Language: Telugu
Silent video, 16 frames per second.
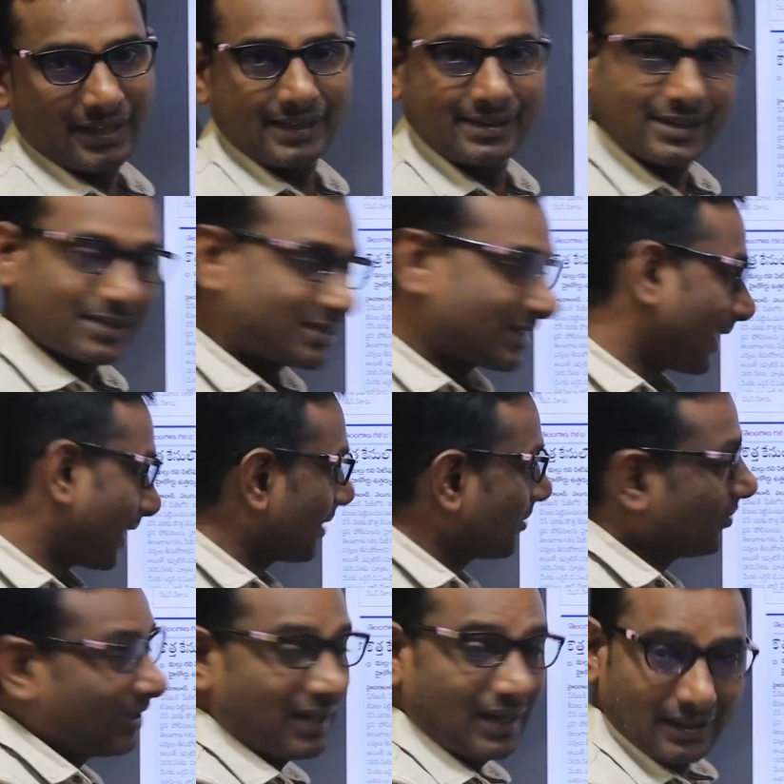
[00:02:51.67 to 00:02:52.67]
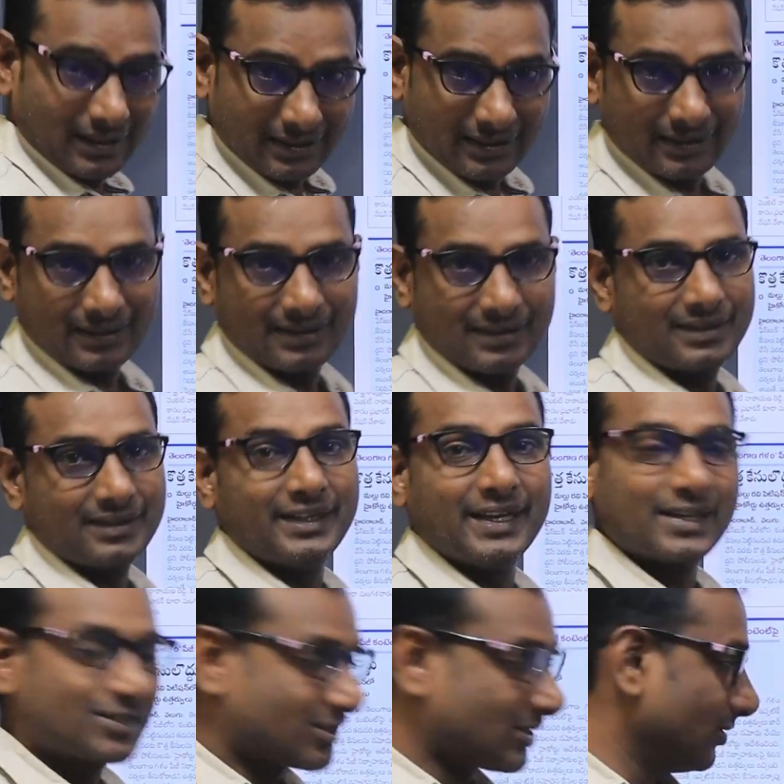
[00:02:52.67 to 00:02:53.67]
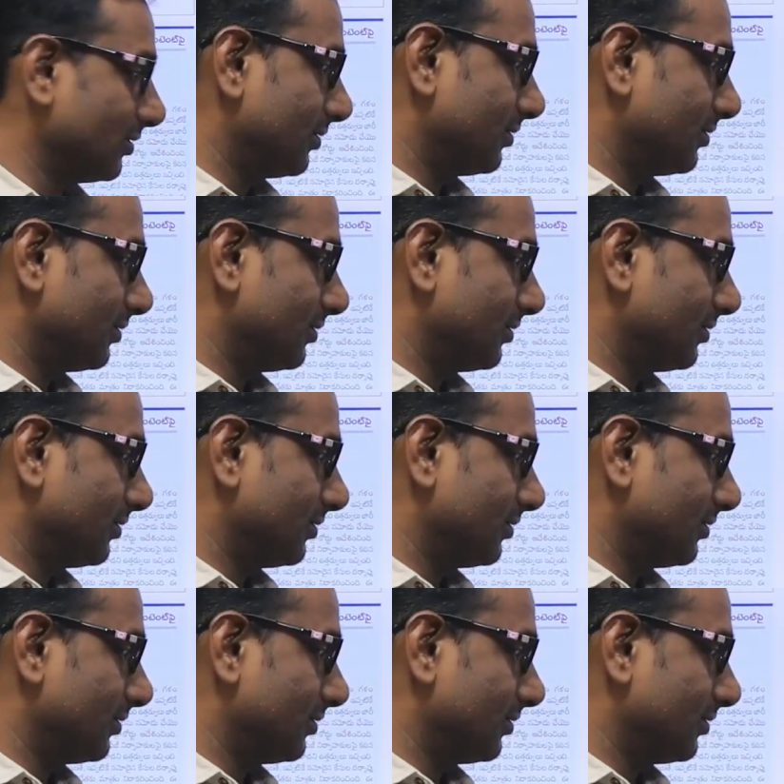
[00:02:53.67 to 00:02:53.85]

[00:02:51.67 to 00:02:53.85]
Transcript: ఏం చేస్తారన్నది కూడా నెక్స్ట్